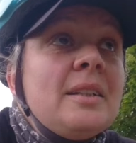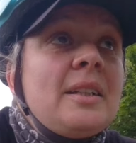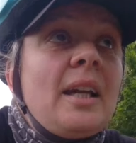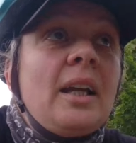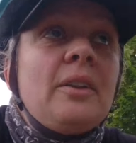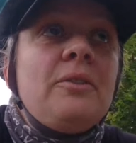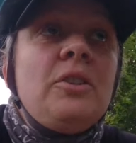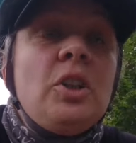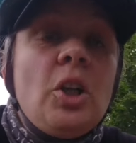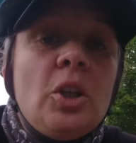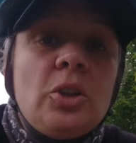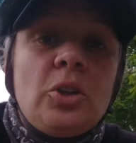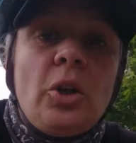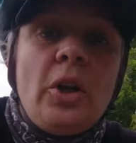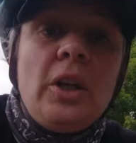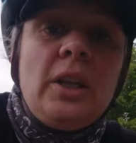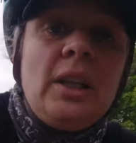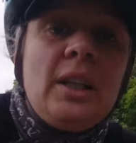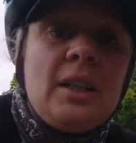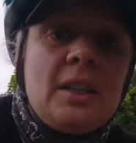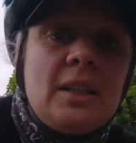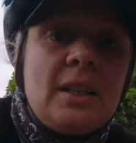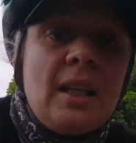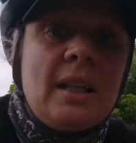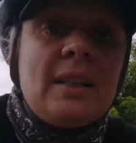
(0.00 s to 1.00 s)
Zeigt wieder
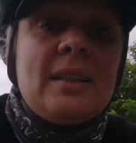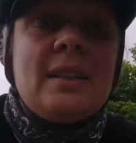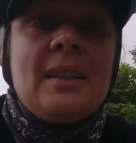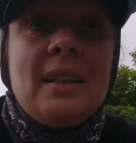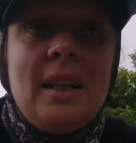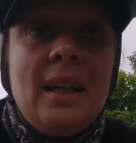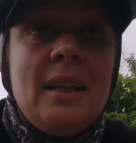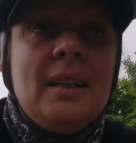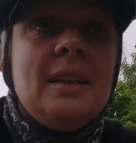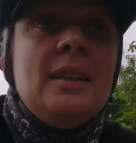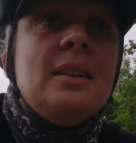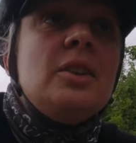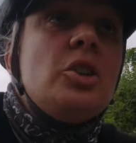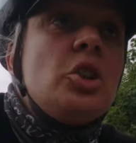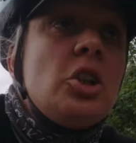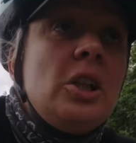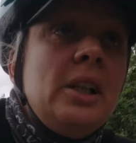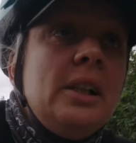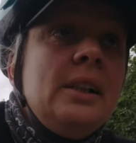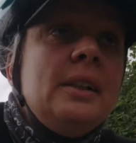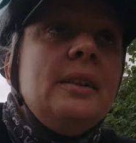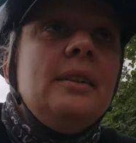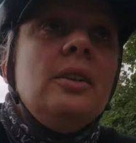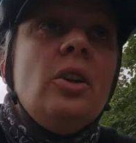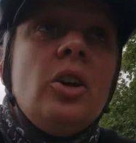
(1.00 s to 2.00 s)
deutlich, dass ein
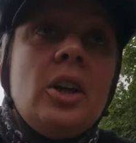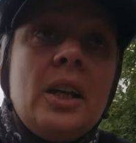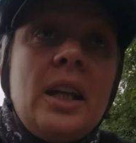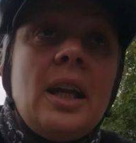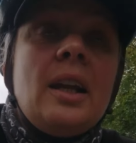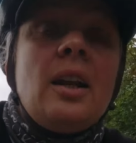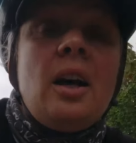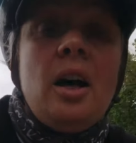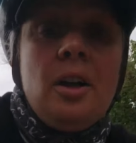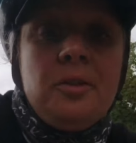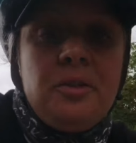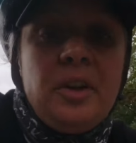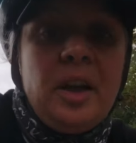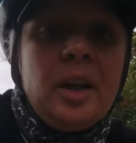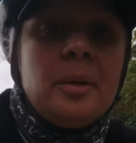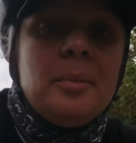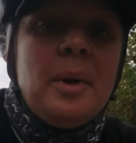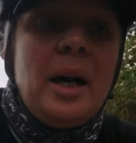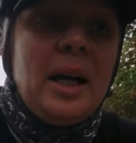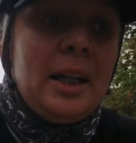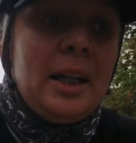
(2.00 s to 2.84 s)
Schild noch kein Radweg